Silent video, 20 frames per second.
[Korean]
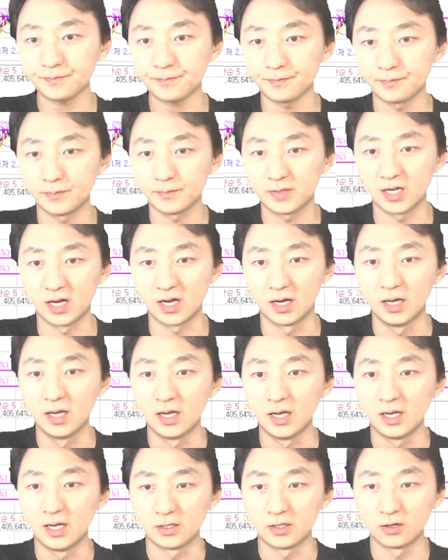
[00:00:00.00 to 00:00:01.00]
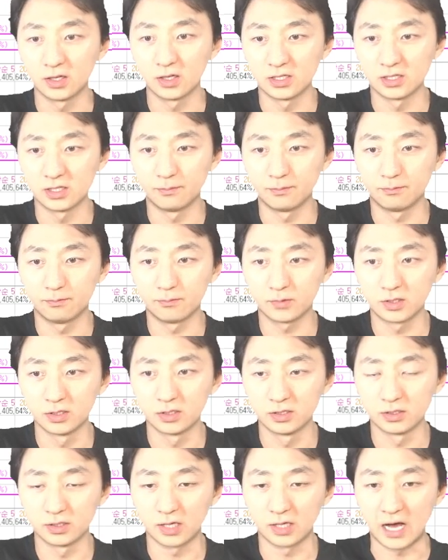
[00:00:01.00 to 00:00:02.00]
자, 여기 이제
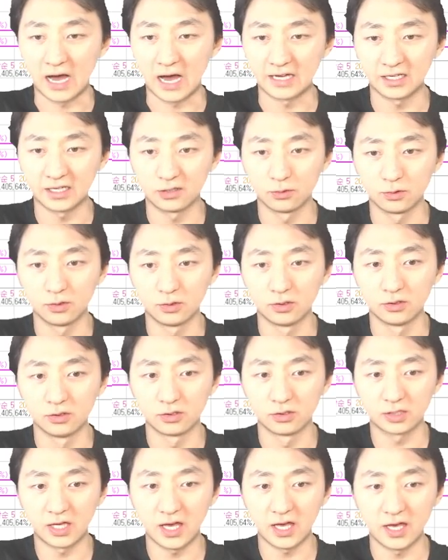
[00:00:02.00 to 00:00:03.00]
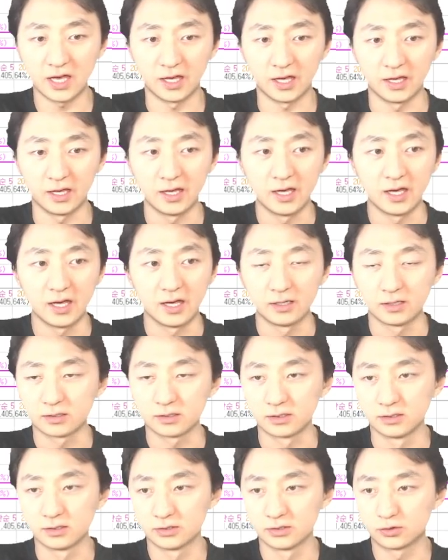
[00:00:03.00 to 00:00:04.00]
그 아래로 이렇게
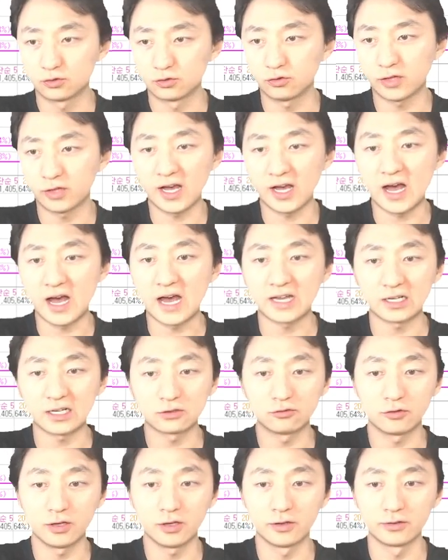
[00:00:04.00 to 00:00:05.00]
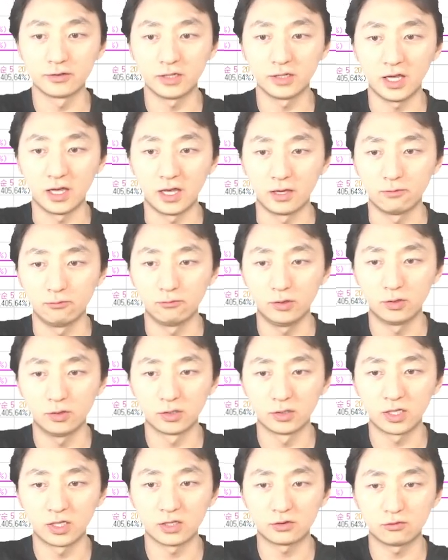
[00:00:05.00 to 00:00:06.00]
그 추세가 하락 추세였는데 위로
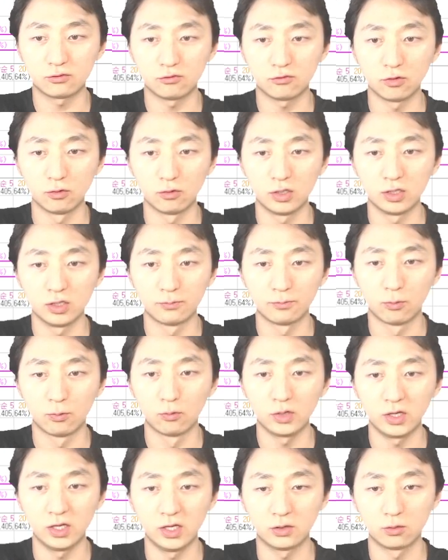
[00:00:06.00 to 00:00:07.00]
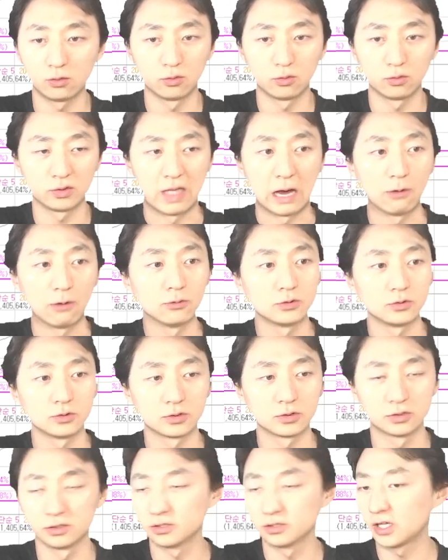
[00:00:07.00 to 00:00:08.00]
이렇게 뚫어 올리는 봉이 또 나온
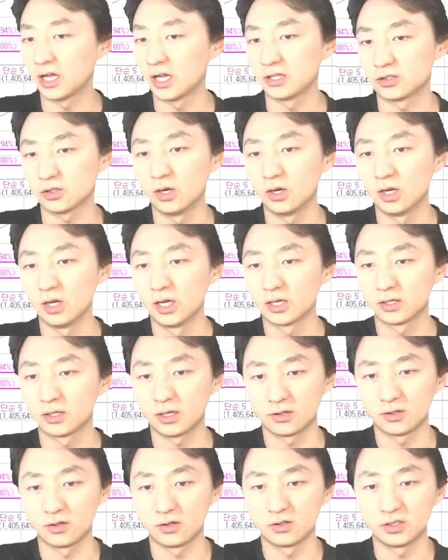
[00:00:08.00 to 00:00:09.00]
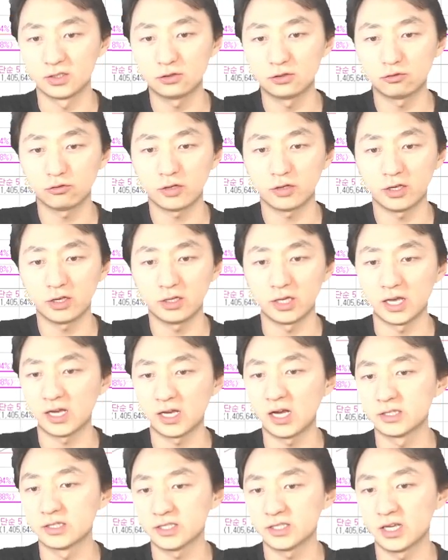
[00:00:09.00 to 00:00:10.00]
그게 있죠. 그래서 이 추세를 얘가
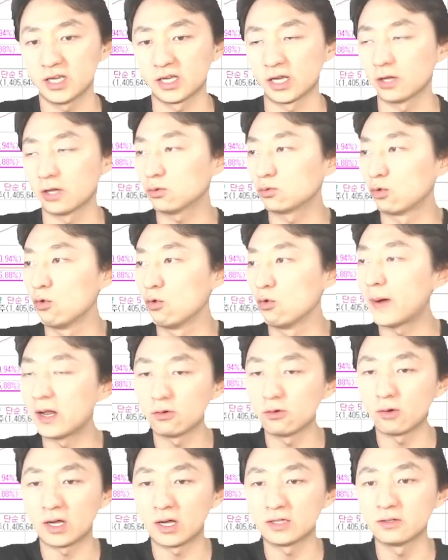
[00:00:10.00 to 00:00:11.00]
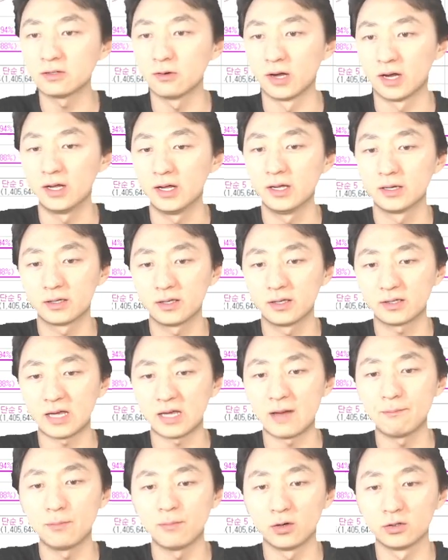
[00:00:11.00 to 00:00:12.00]
이제 계속 돌파하려고 하는 거야. 그래서 한
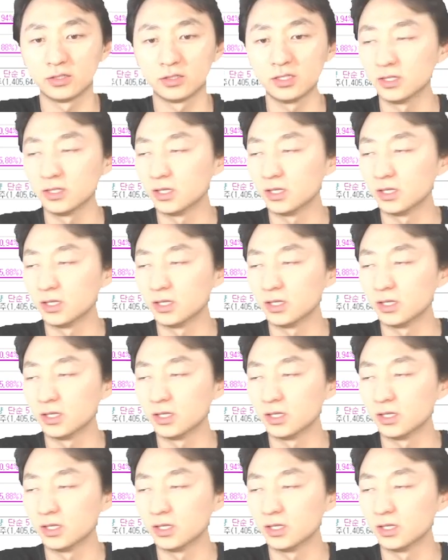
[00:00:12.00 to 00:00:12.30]
번은